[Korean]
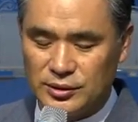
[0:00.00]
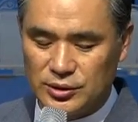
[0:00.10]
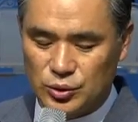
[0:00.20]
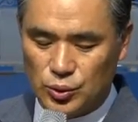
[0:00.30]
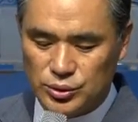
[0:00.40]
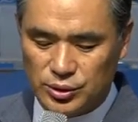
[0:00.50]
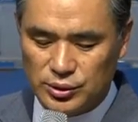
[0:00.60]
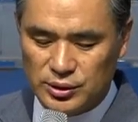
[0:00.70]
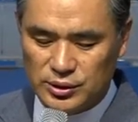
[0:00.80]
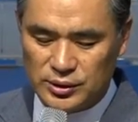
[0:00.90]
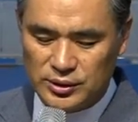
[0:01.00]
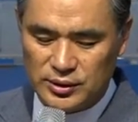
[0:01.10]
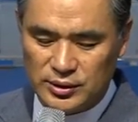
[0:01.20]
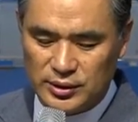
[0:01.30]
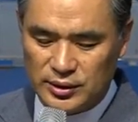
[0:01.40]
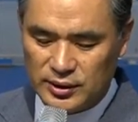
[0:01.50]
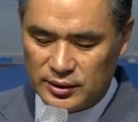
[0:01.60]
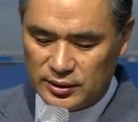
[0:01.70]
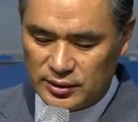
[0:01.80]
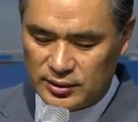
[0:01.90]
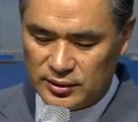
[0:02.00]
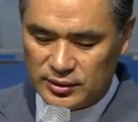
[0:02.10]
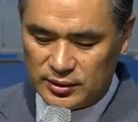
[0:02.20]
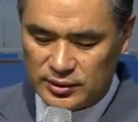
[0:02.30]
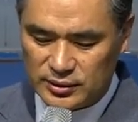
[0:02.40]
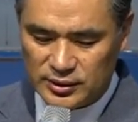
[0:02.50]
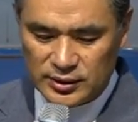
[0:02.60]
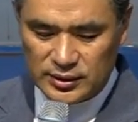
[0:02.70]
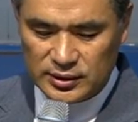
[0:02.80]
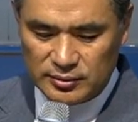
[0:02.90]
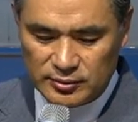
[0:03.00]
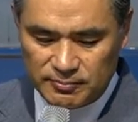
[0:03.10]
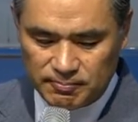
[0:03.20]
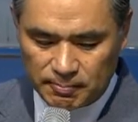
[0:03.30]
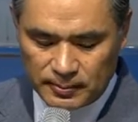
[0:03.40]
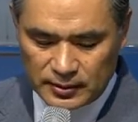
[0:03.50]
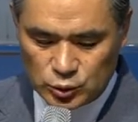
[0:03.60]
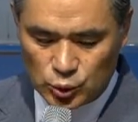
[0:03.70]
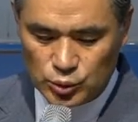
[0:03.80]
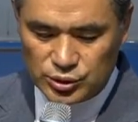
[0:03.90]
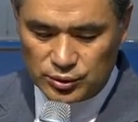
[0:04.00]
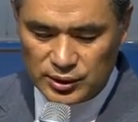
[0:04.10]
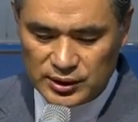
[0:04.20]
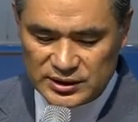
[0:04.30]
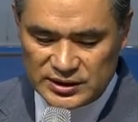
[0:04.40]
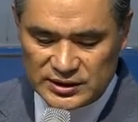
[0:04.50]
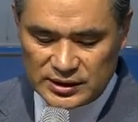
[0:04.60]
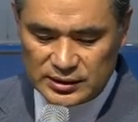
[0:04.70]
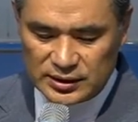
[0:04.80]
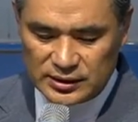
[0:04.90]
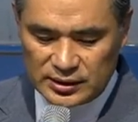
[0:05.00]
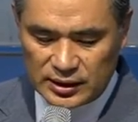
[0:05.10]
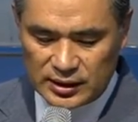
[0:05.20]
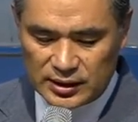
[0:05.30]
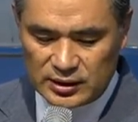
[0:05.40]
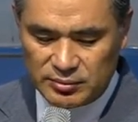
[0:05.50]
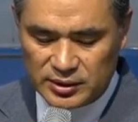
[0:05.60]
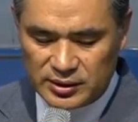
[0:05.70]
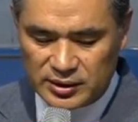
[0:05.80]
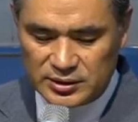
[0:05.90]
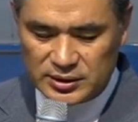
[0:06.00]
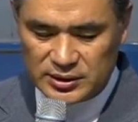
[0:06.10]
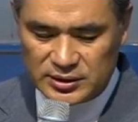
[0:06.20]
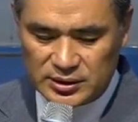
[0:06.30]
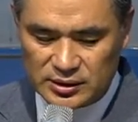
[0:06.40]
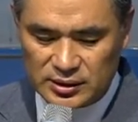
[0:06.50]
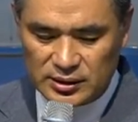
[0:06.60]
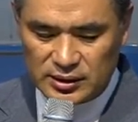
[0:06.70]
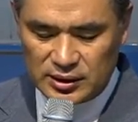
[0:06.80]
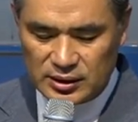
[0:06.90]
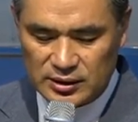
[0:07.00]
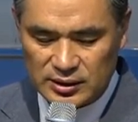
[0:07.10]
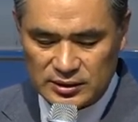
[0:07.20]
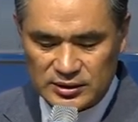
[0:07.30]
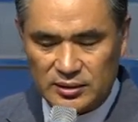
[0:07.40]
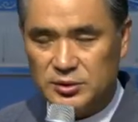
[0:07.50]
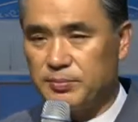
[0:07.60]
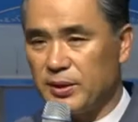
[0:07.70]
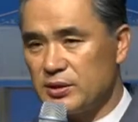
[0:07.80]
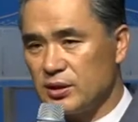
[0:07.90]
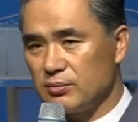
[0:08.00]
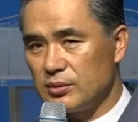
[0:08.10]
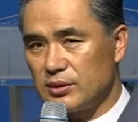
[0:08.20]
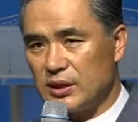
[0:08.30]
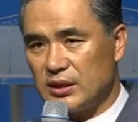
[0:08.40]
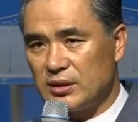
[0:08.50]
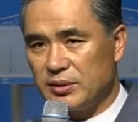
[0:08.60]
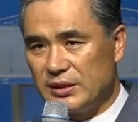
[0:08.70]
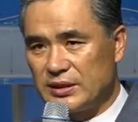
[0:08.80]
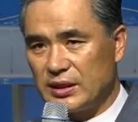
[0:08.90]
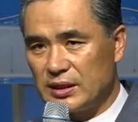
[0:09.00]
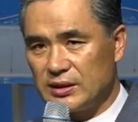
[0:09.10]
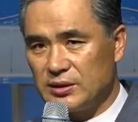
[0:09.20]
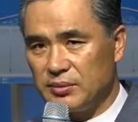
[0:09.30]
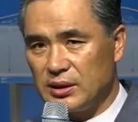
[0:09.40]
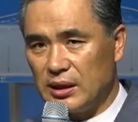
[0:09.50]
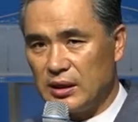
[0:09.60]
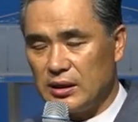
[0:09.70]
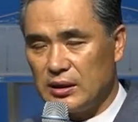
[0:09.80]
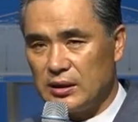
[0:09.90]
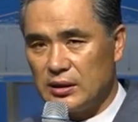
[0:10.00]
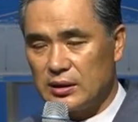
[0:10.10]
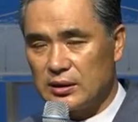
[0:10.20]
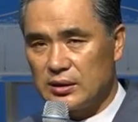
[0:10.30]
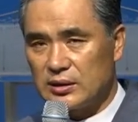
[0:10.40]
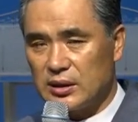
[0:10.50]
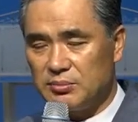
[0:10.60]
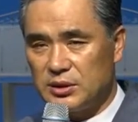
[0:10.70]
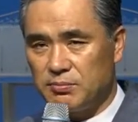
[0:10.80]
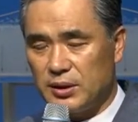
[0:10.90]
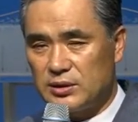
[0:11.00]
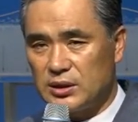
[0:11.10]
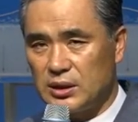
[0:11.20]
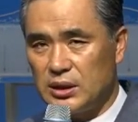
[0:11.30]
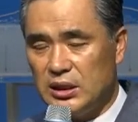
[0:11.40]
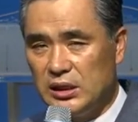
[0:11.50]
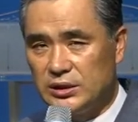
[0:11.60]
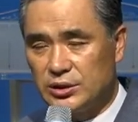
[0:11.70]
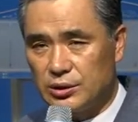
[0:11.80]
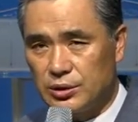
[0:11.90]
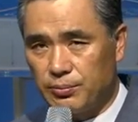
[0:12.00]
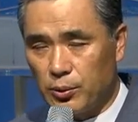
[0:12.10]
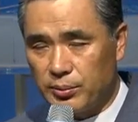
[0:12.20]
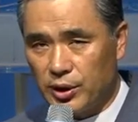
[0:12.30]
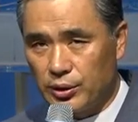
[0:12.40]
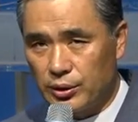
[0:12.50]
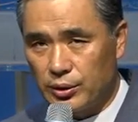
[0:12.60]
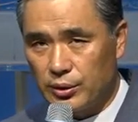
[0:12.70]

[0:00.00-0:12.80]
이 총 정리는 어, 이 총정리가 시작되는 게 하나님의 계시가 시작되는 게 38장부터 41장까지입니다. 근데 38장 1절을 보면